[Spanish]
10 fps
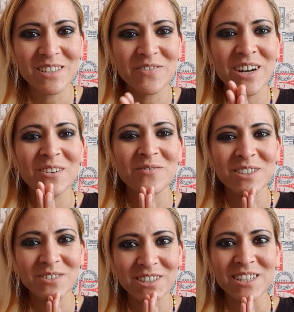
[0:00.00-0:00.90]
semana con más
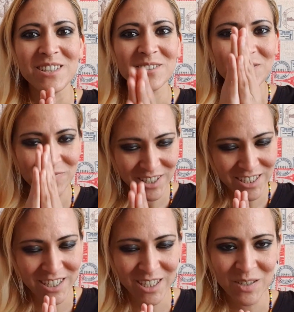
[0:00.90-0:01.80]
consejitos.
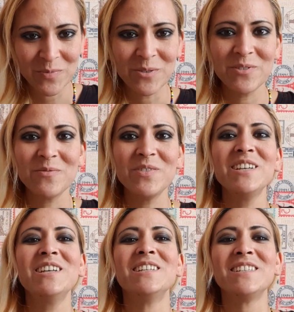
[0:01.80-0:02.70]
Muchas gracias por
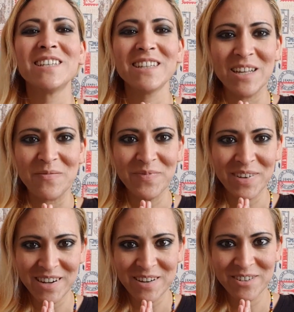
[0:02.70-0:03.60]
verme. Satnam,
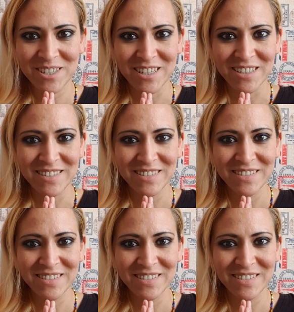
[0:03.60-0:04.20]
namaste.